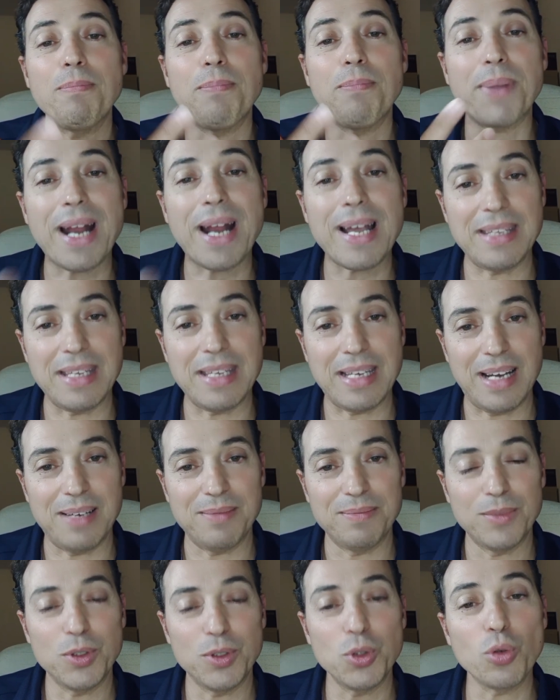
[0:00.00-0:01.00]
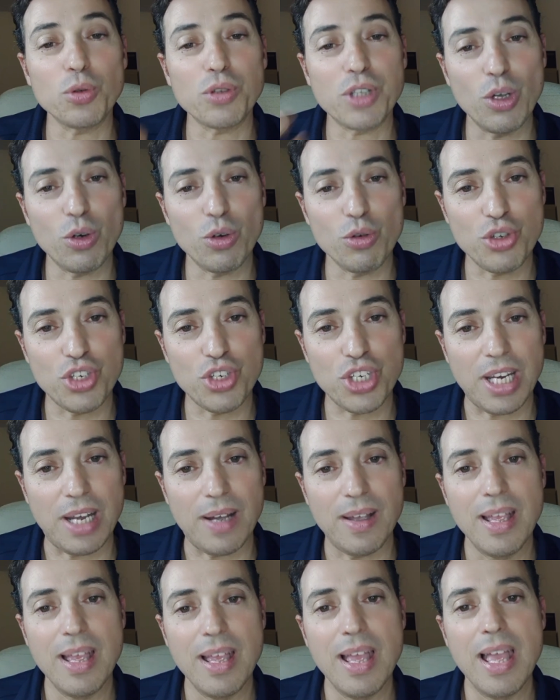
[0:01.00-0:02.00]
Pratica, non teologia.